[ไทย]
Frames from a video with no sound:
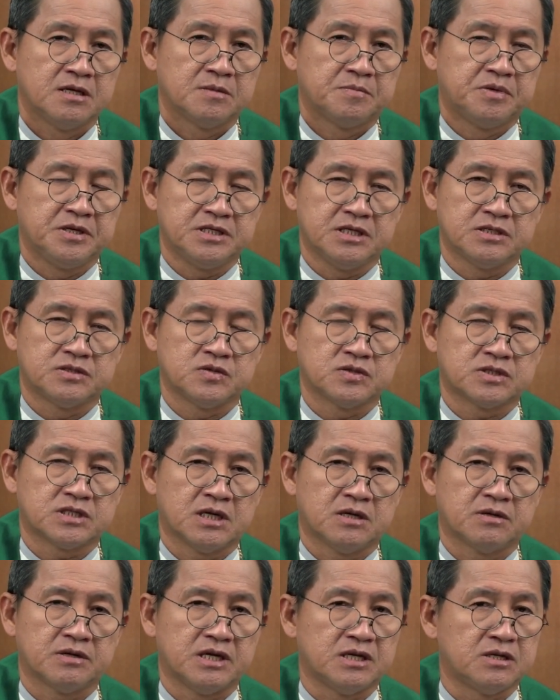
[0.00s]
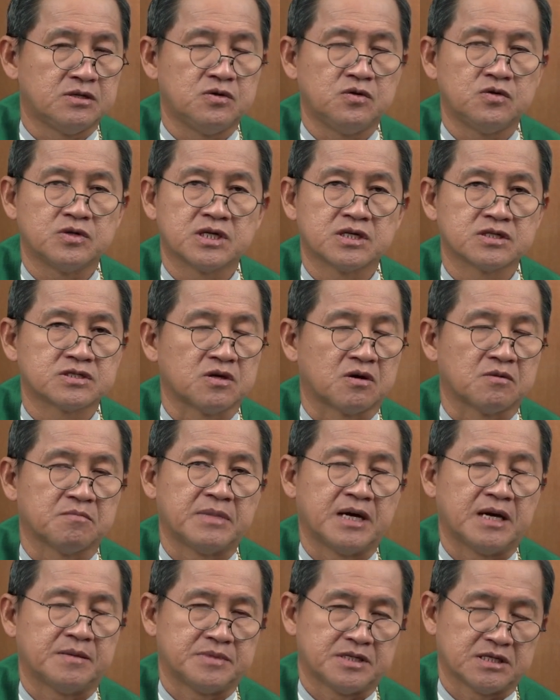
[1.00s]
พระเยซูเจ้าเอ็นดูทั้งสอง
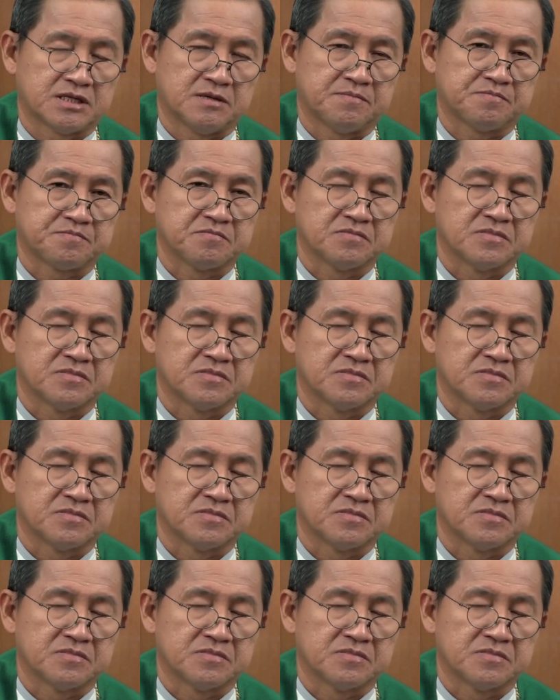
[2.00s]
แบบนะครับ